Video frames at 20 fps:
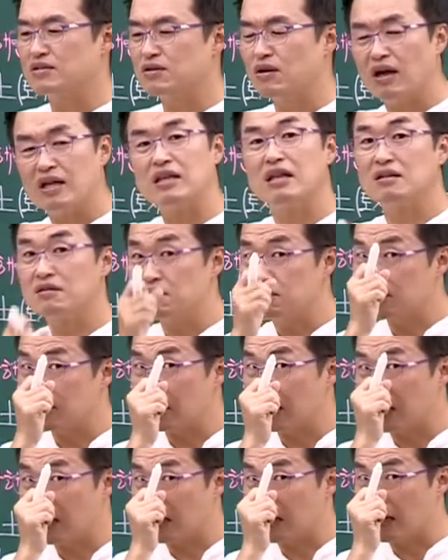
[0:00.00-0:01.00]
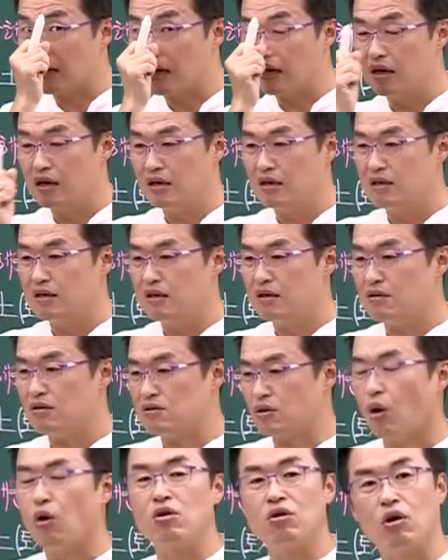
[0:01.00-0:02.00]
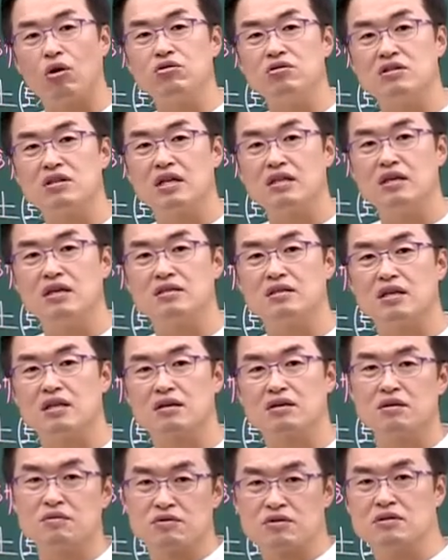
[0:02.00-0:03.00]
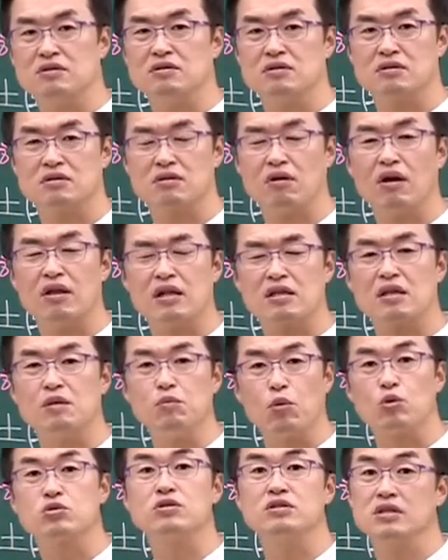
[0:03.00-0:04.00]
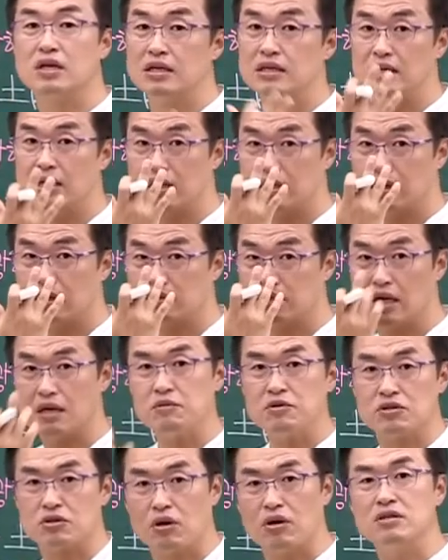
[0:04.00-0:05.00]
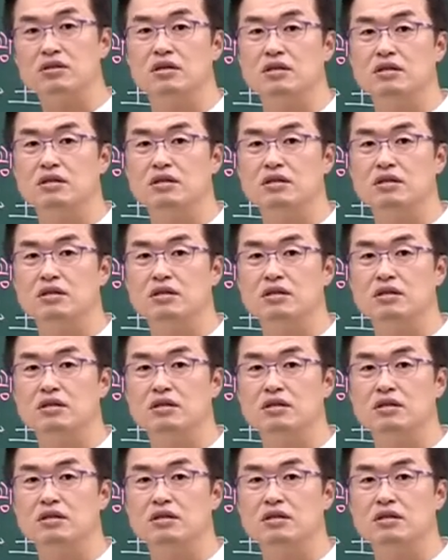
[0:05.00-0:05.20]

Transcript: 써야 되는 건데 이걸 덜 걷는다는 얘기잖아요. 그럼 쓰, 써야 될 때 못 쓴다는 이야기예요. 세금은 정해져